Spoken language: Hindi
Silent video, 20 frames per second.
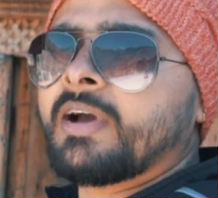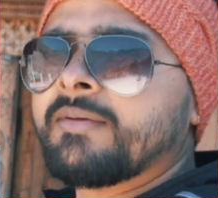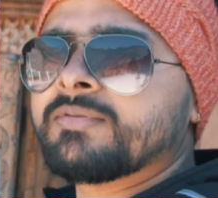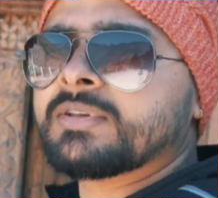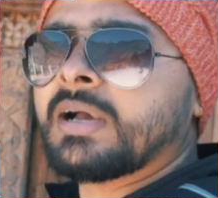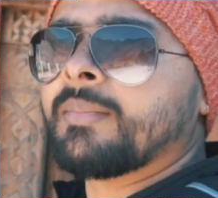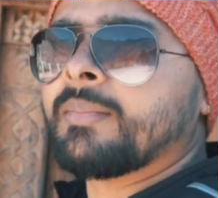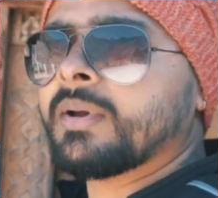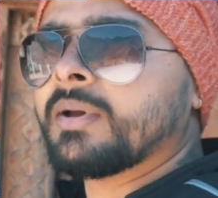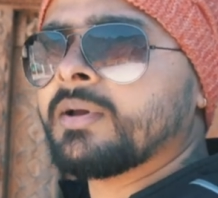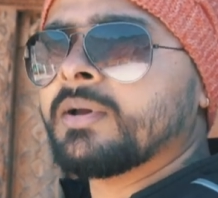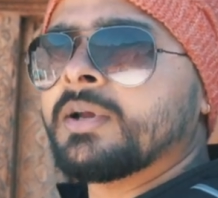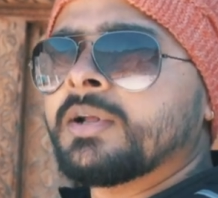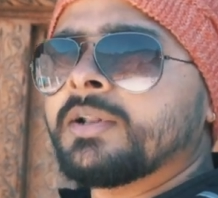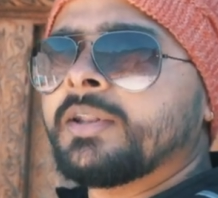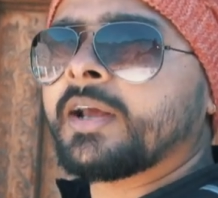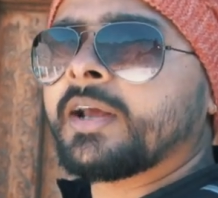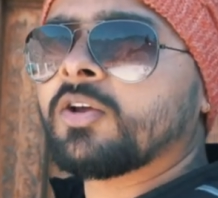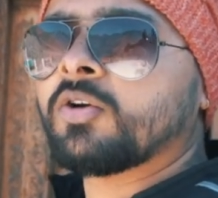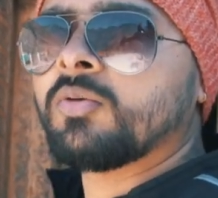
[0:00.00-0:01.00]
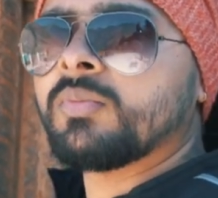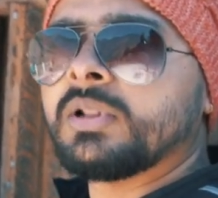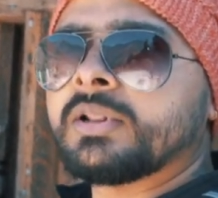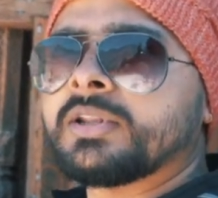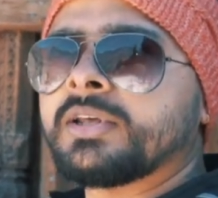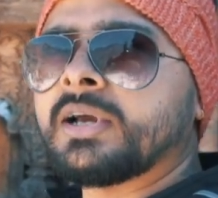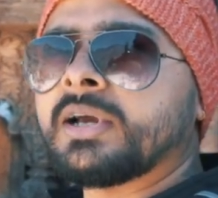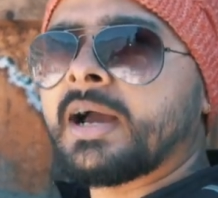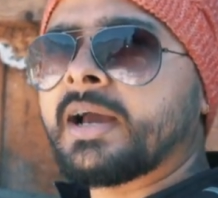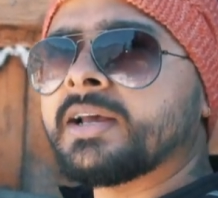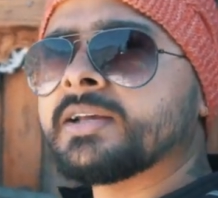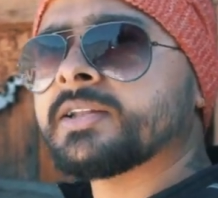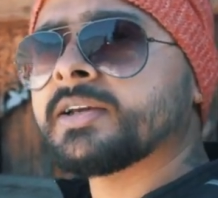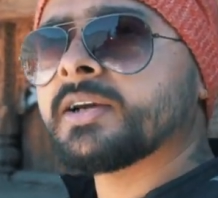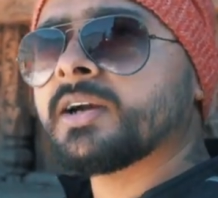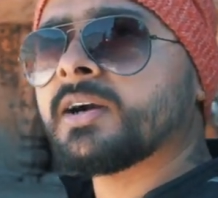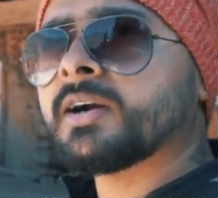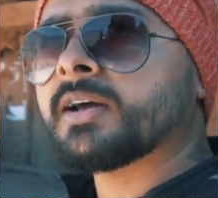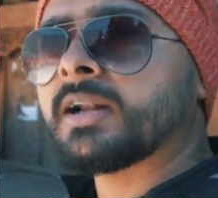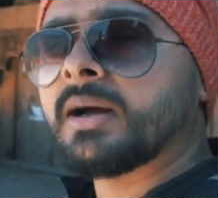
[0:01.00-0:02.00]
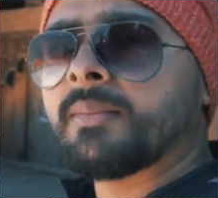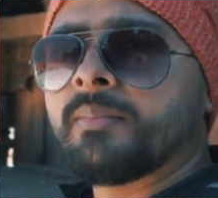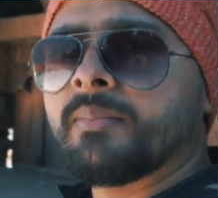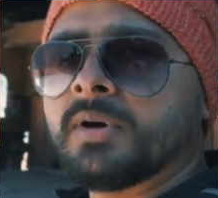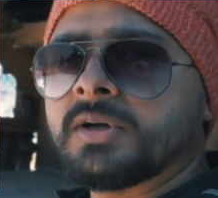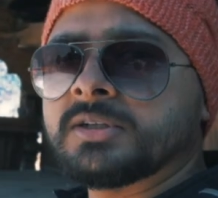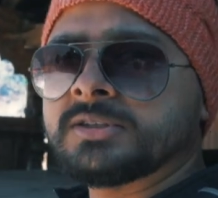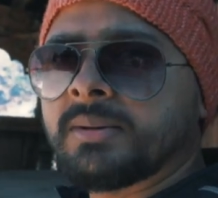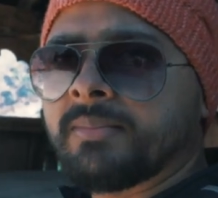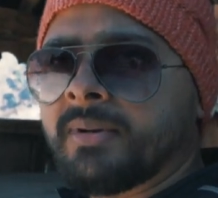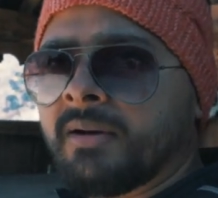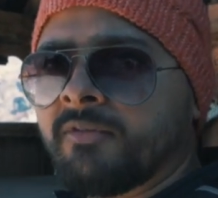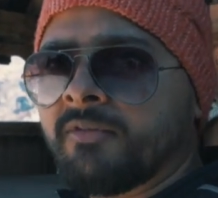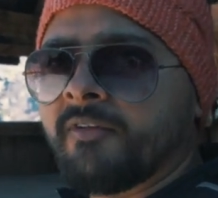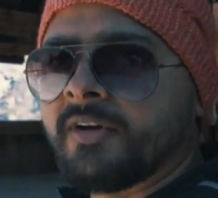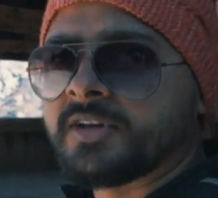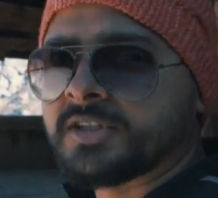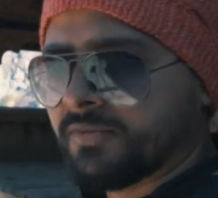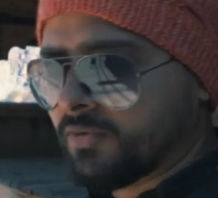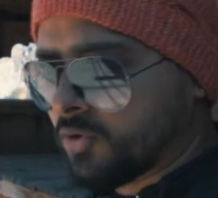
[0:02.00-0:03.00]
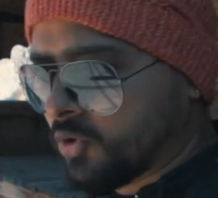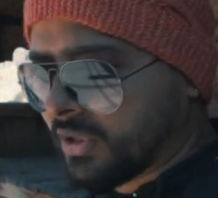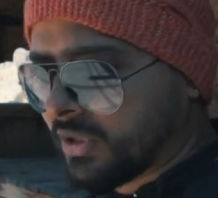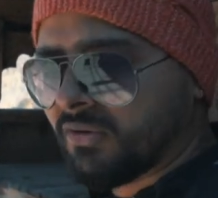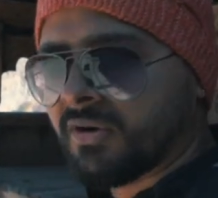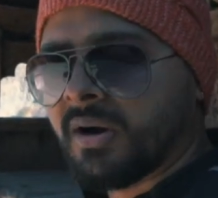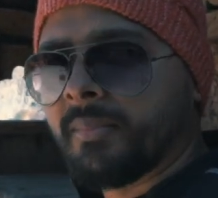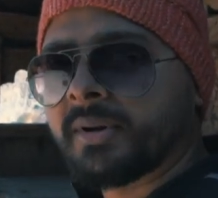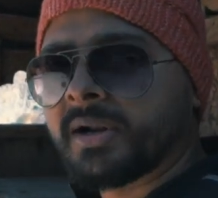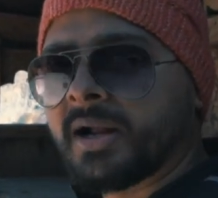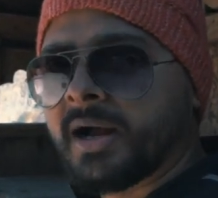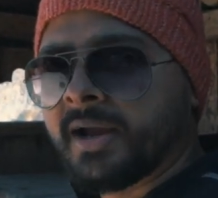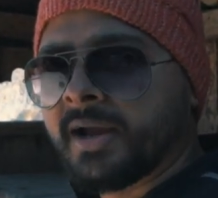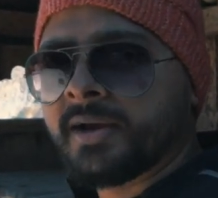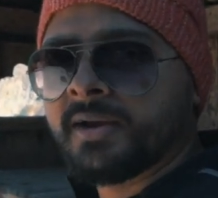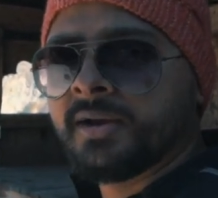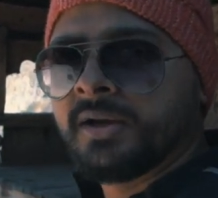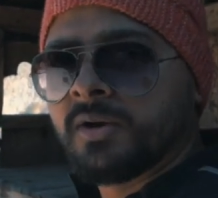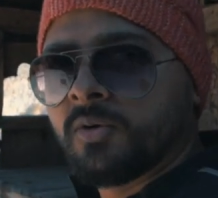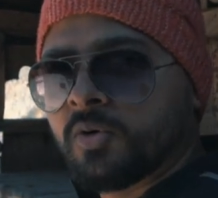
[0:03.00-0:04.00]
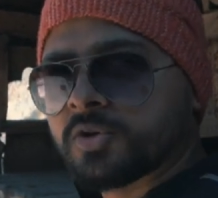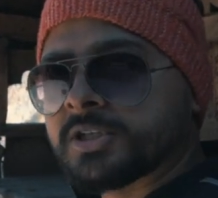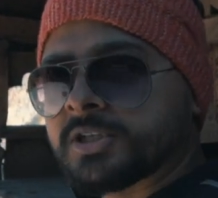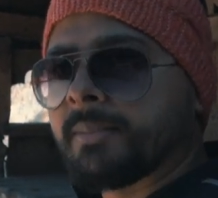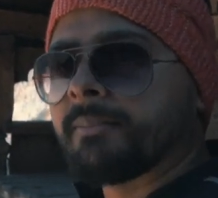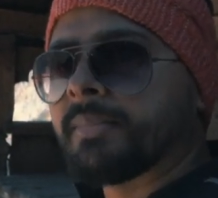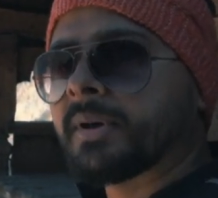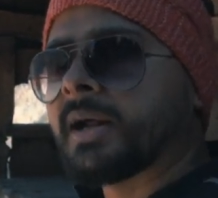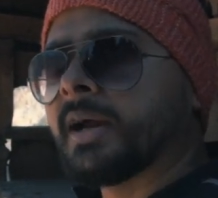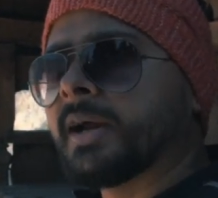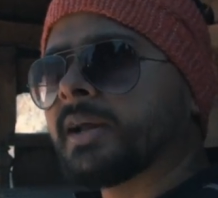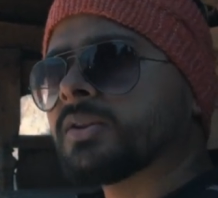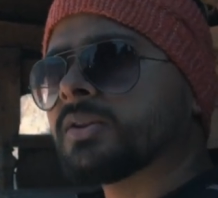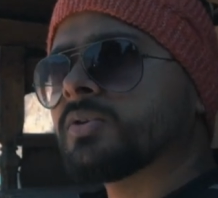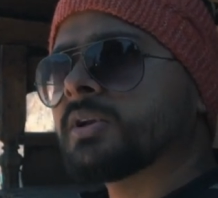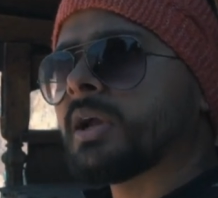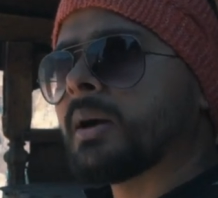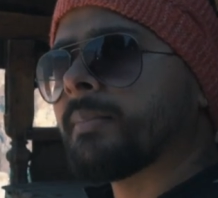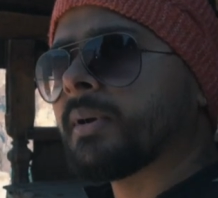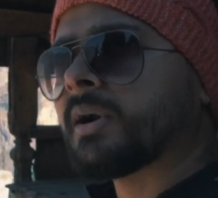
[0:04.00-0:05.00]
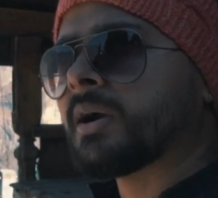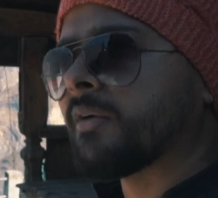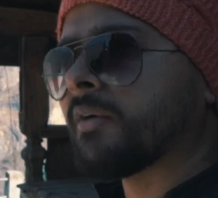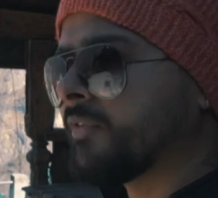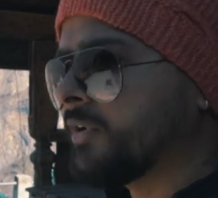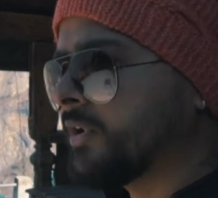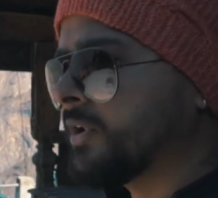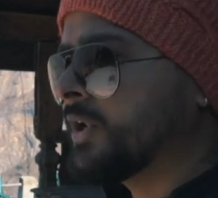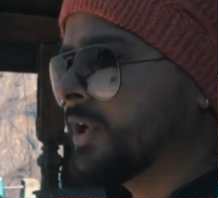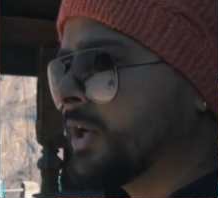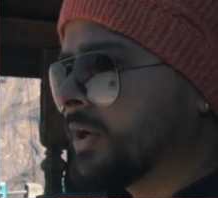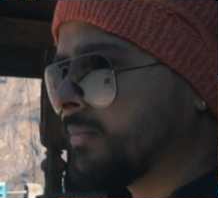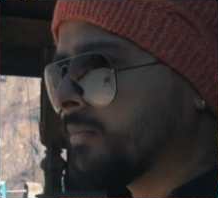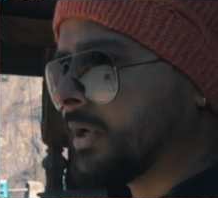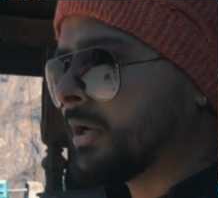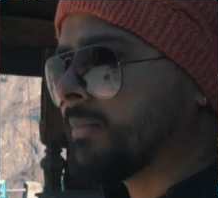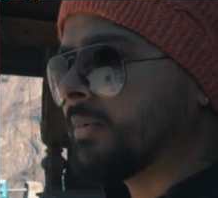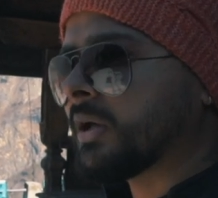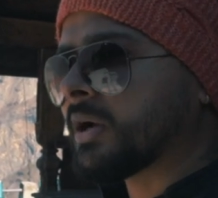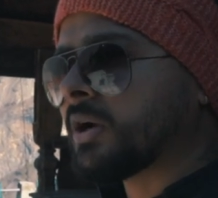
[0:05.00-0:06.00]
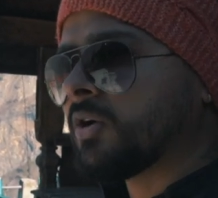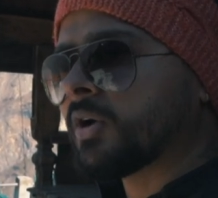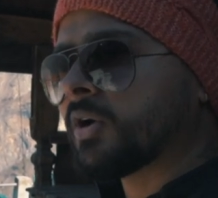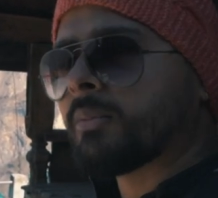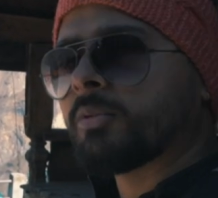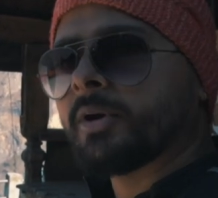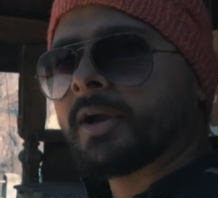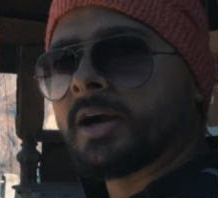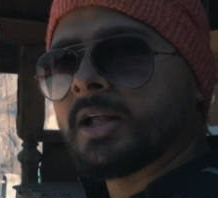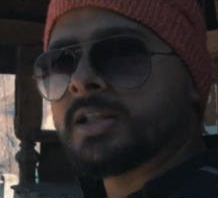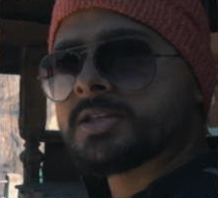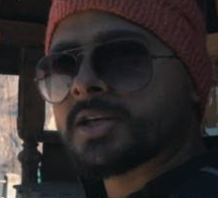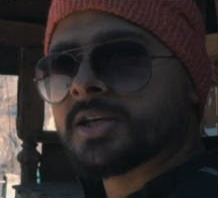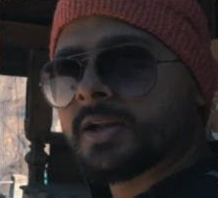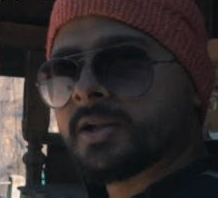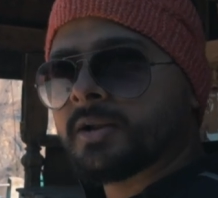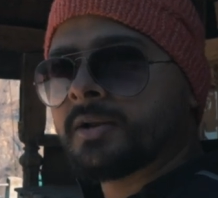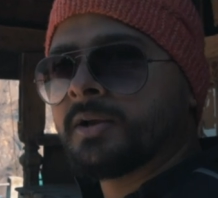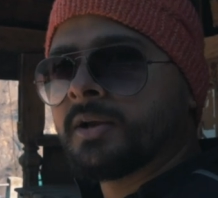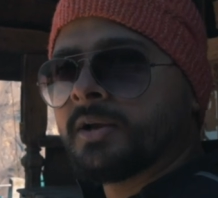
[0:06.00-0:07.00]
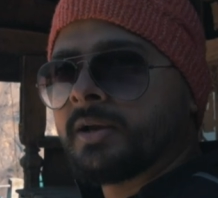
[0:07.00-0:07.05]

वाइब्स यहाँ पे देखने को मिलती है आई थिंक अगर आप जब यहाँ पे फेस्टिवल होता है वहाँ पर आए उस टाइम पर आए तो यहाँ पे काफ़ी भीड़ भड़का और आपको एक कल्चरल